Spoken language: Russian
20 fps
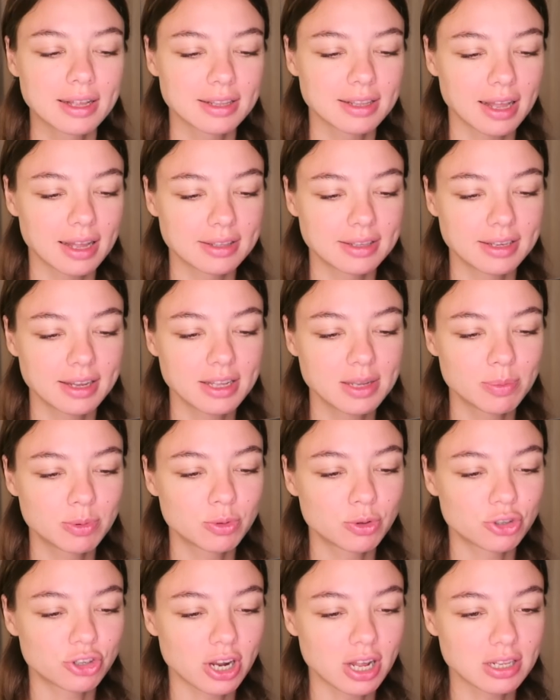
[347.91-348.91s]
ладно, я не
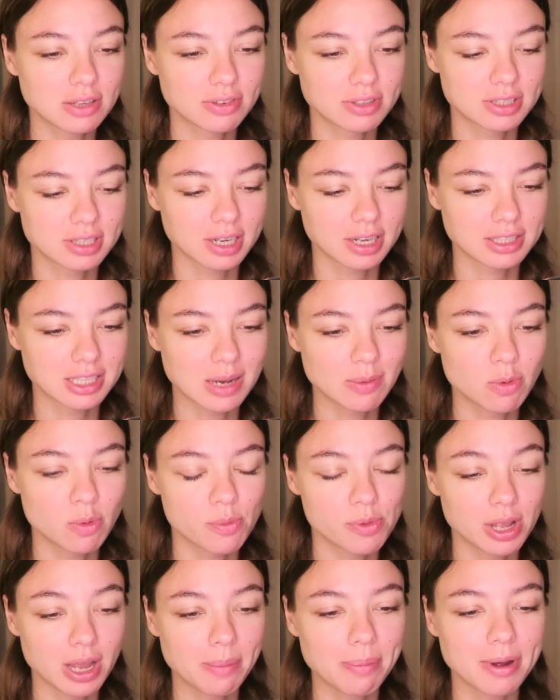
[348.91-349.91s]
буду жаловаться, хотя бы у
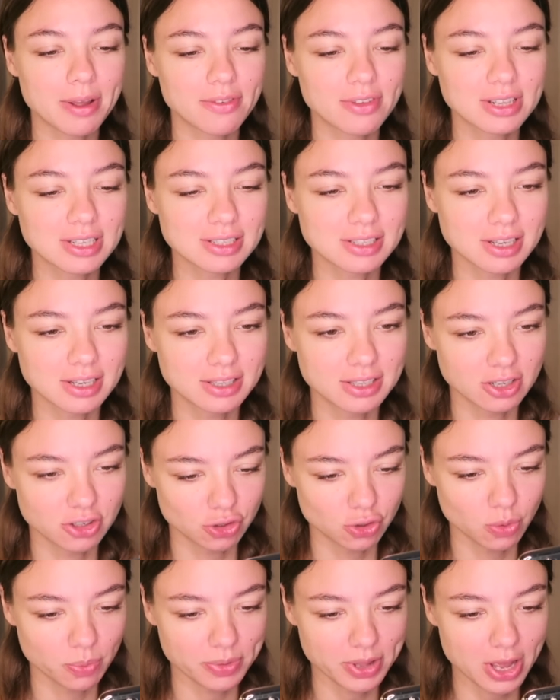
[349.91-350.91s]
меня появилась
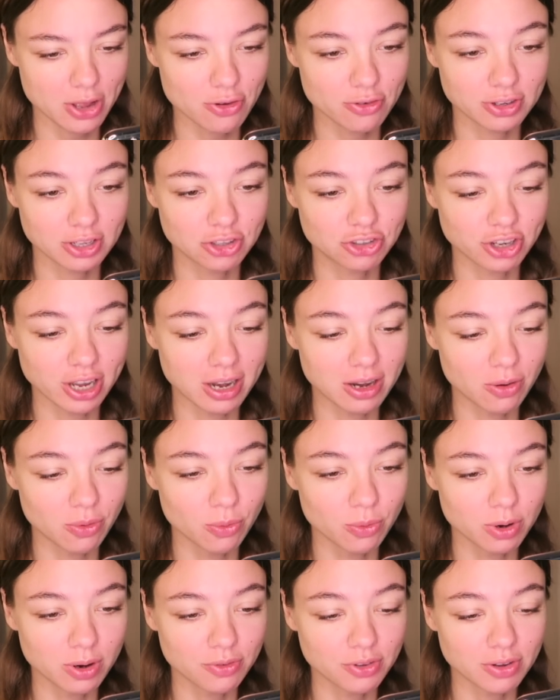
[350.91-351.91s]
одежда, у меня ее в начале
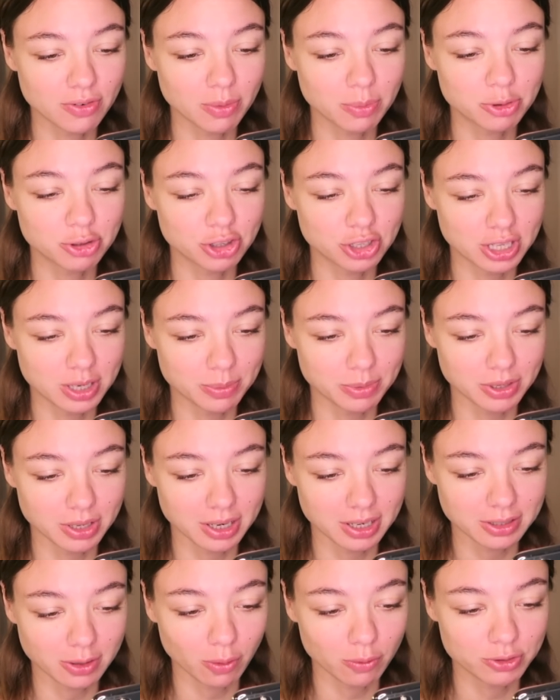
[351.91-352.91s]
уровня вообще не было,
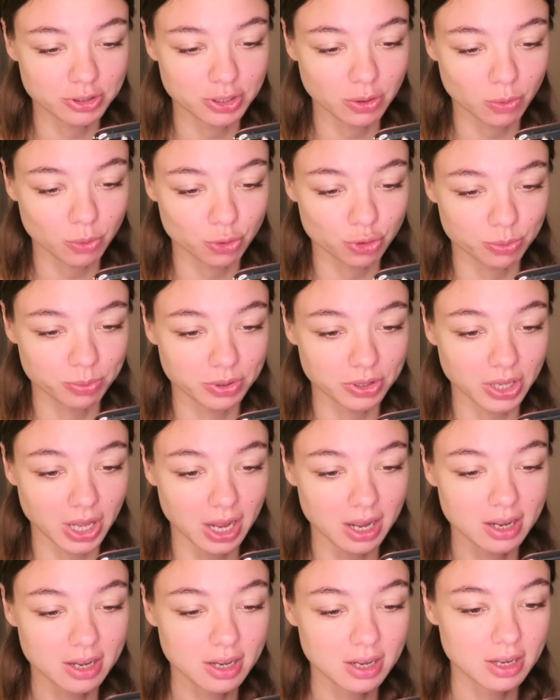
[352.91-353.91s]
хотя у всех уже
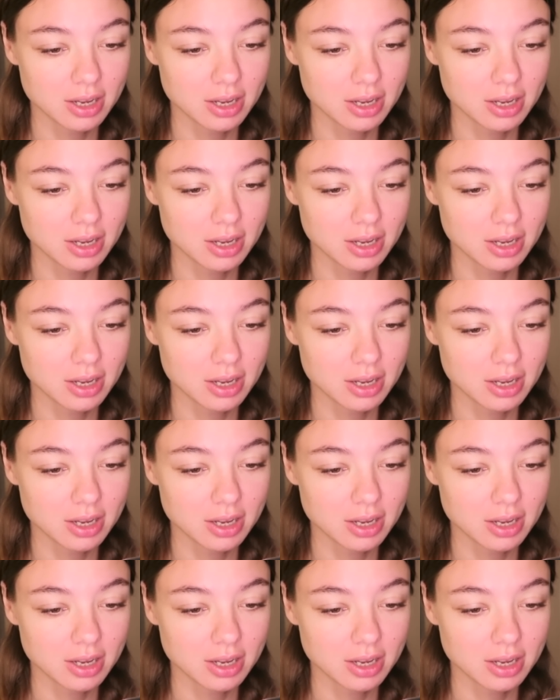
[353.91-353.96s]
была.